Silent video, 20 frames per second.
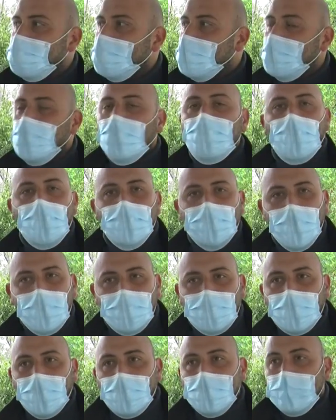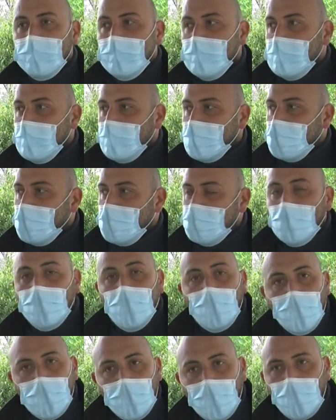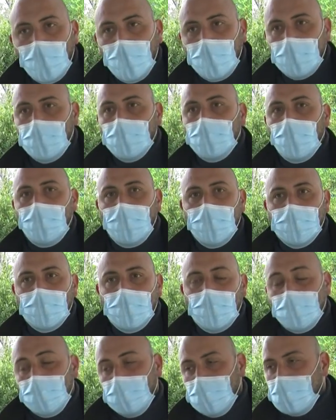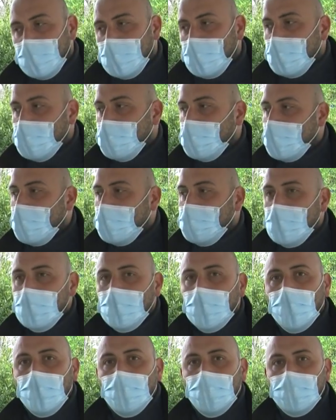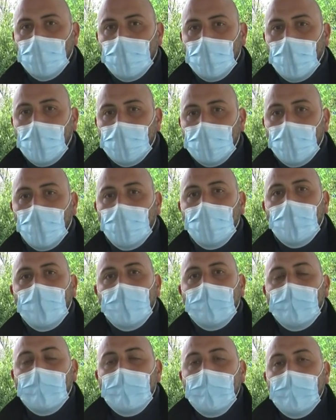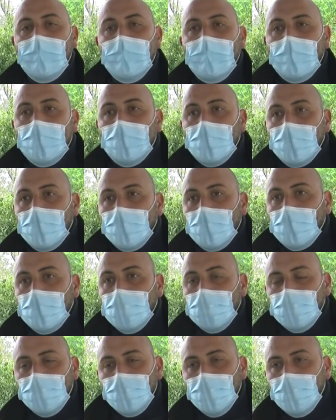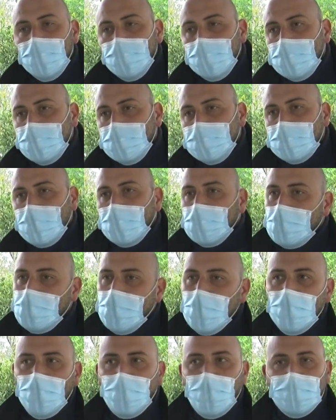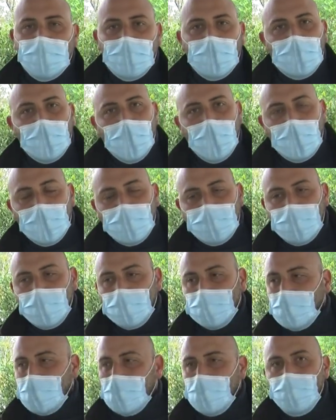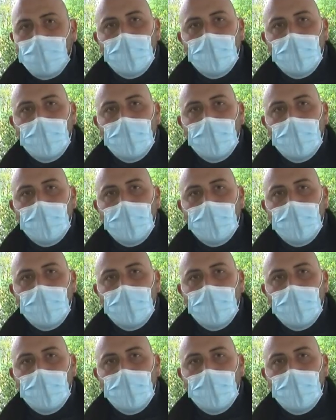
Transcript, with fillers: sconvolgente, eh, mi collego a quello che ha detto l'amico Gerardo, Uh, non siamo nemmeno forse di, di, Serie